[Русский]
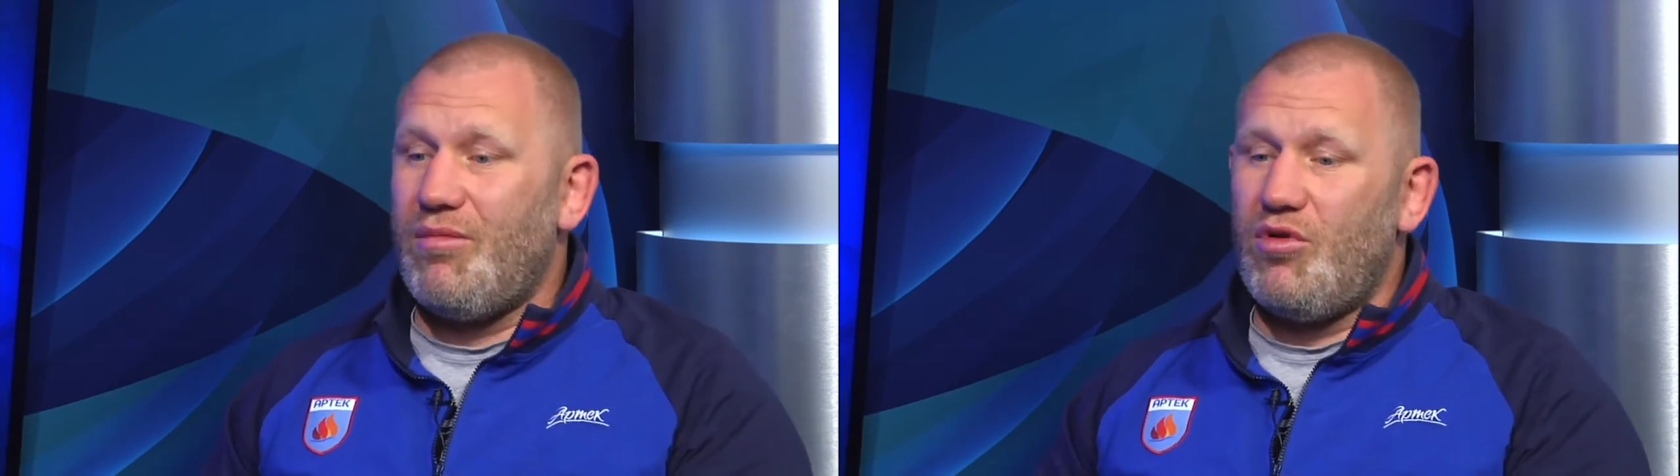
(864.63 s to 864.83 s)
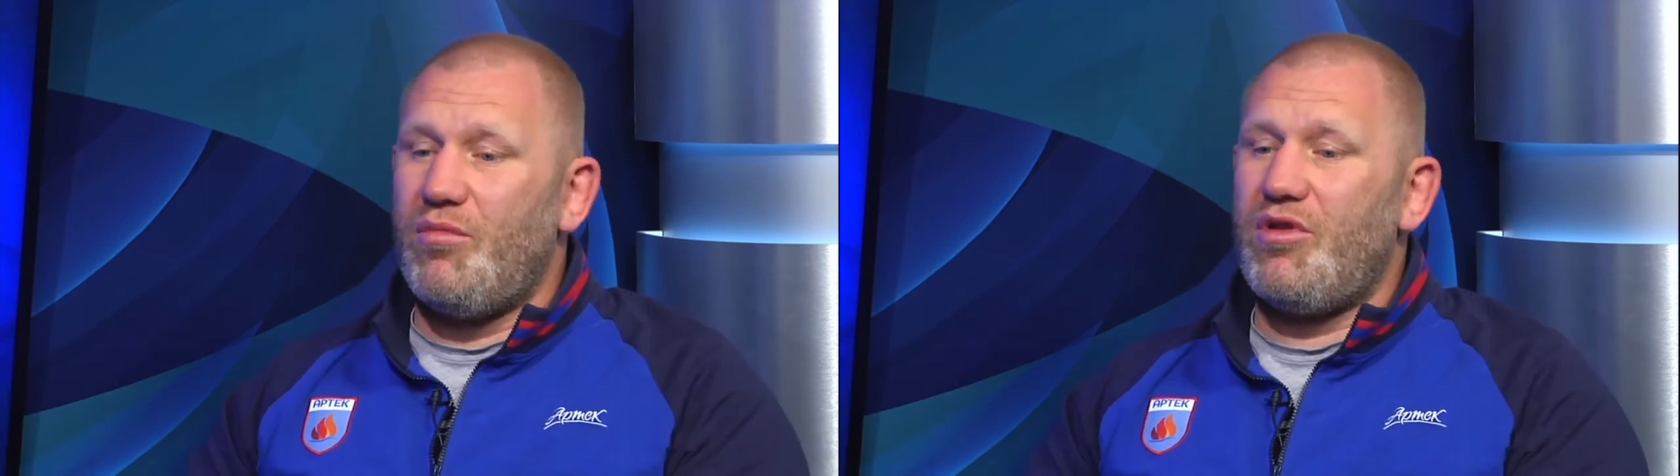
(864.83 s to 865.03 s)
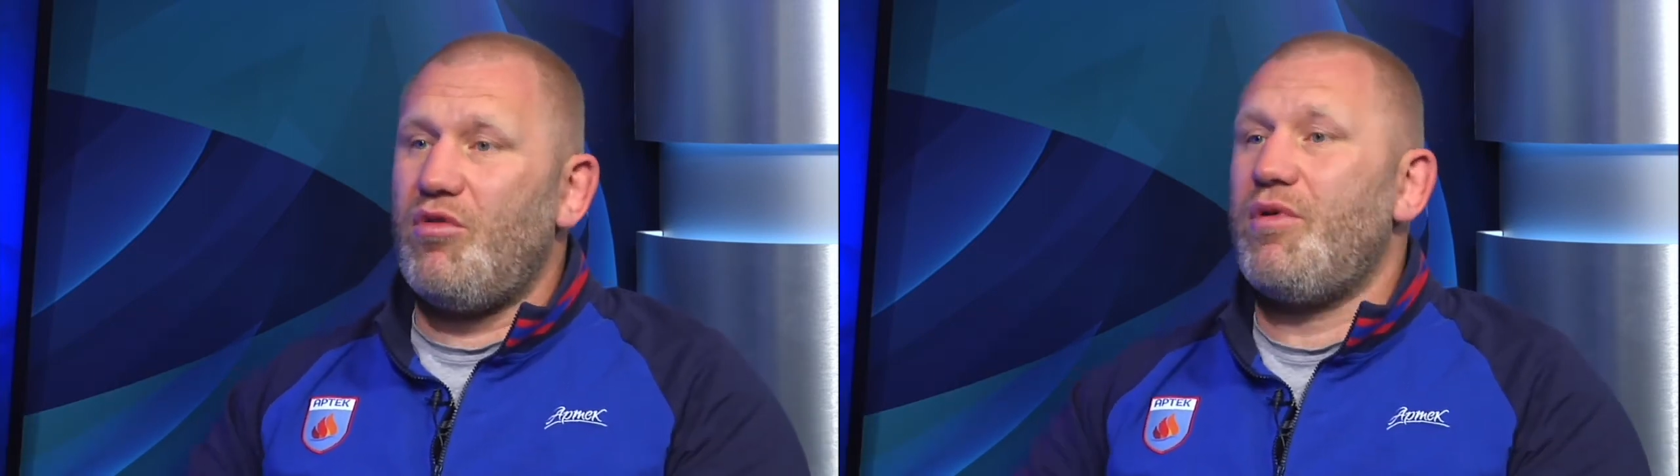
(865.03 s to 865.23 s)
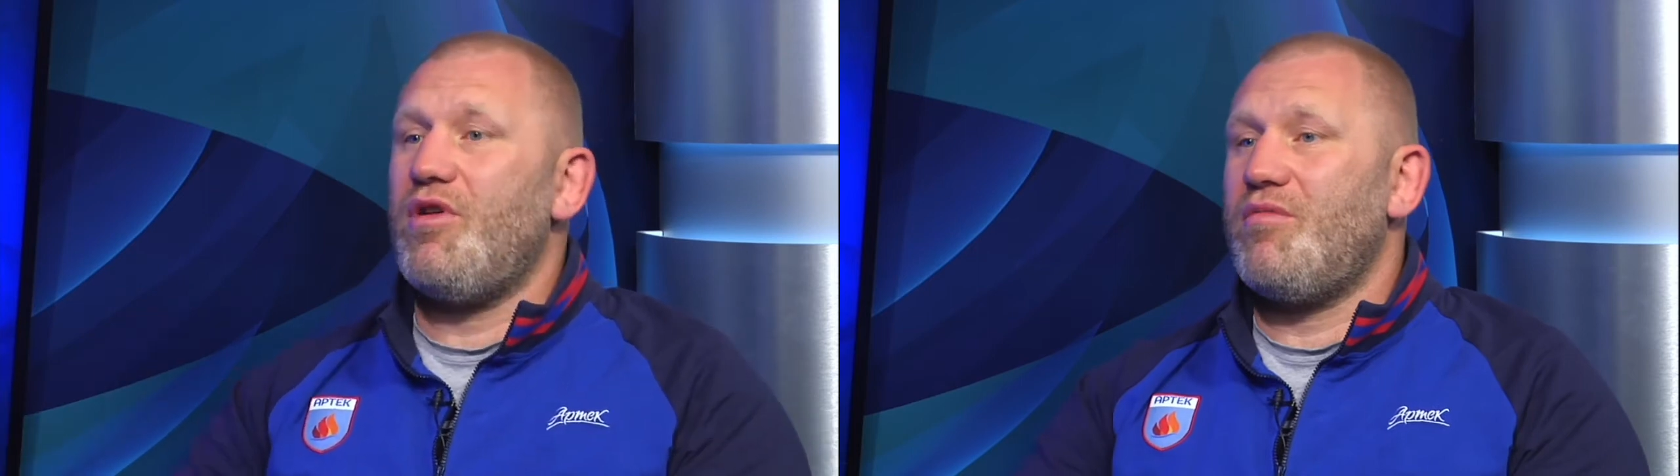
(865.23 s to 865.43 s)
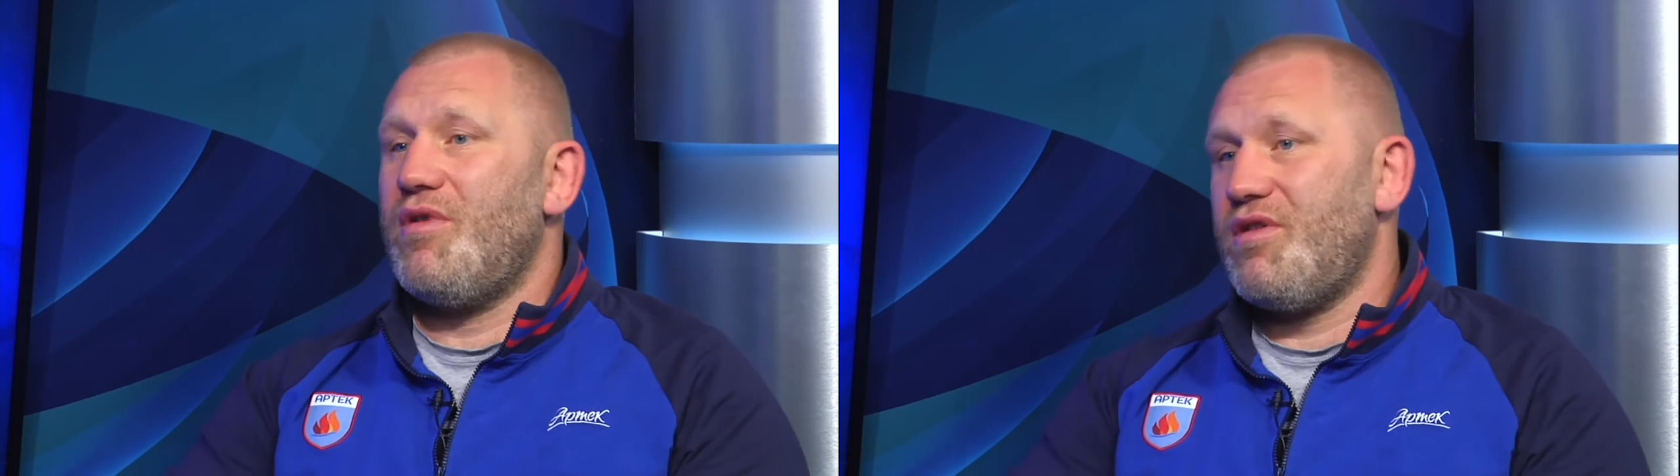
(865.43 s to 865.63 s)
а потом
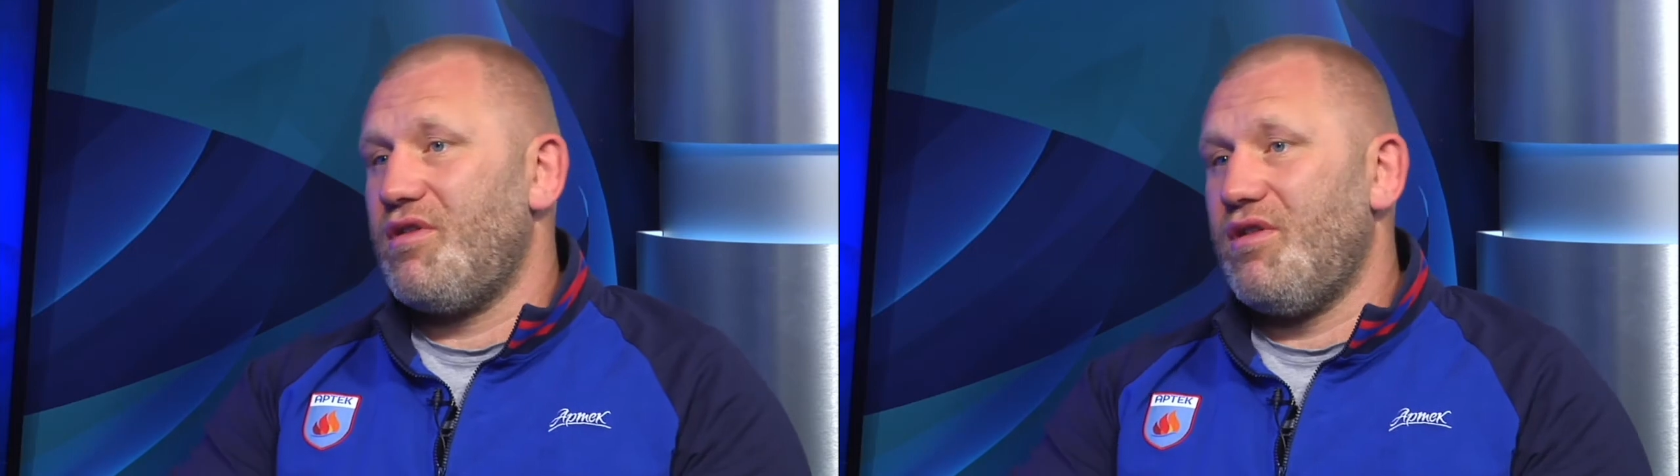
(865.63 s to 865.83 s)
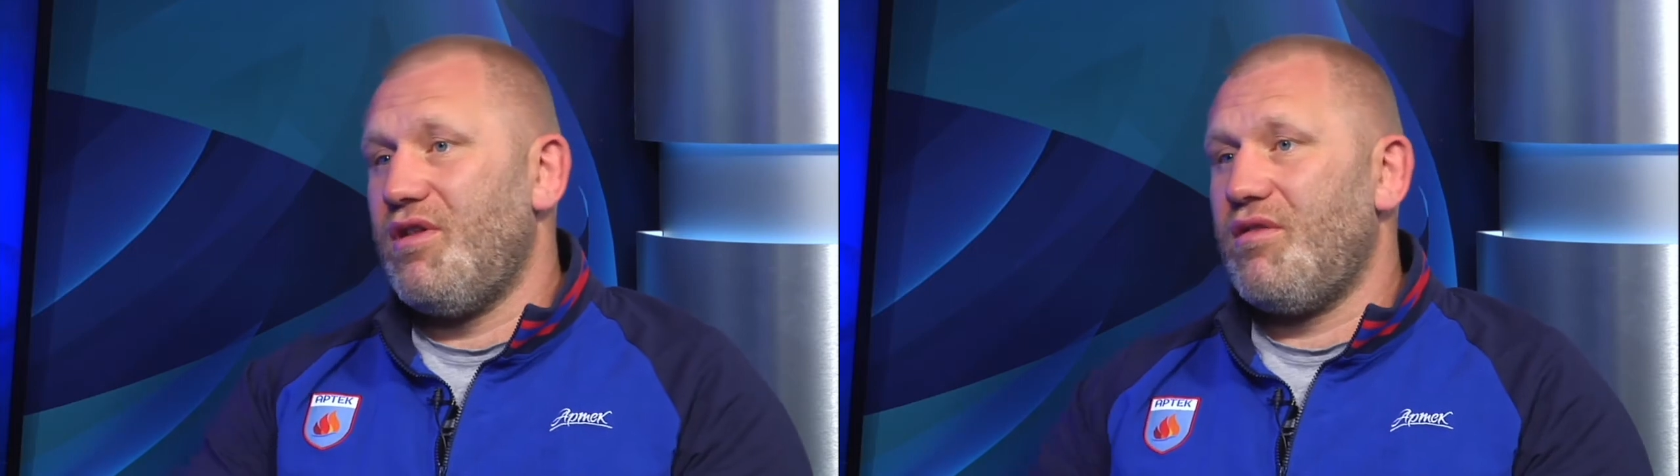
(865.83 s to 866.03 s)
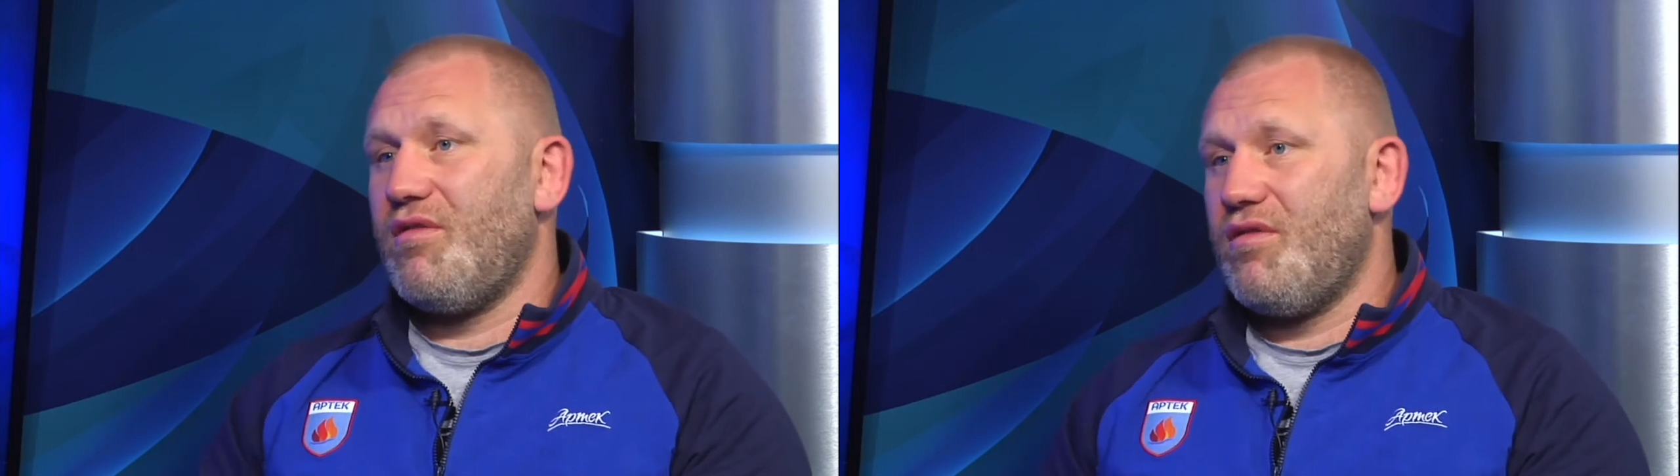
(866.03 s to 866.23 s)
приступаю к мастер-классу,